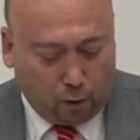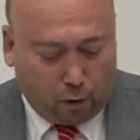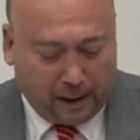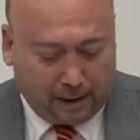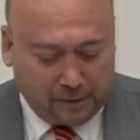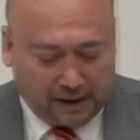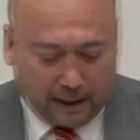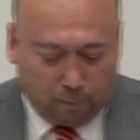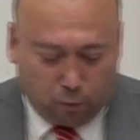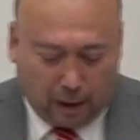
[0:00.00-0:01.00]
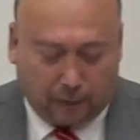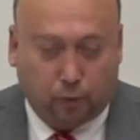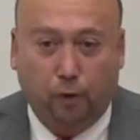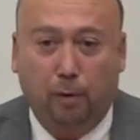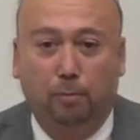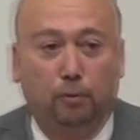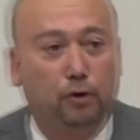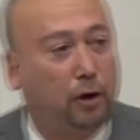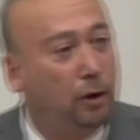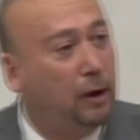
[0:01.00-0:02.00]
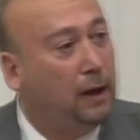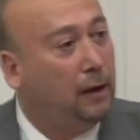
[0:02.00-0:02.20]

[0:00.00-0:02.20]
Umarım Sayın Murat Kurum bunu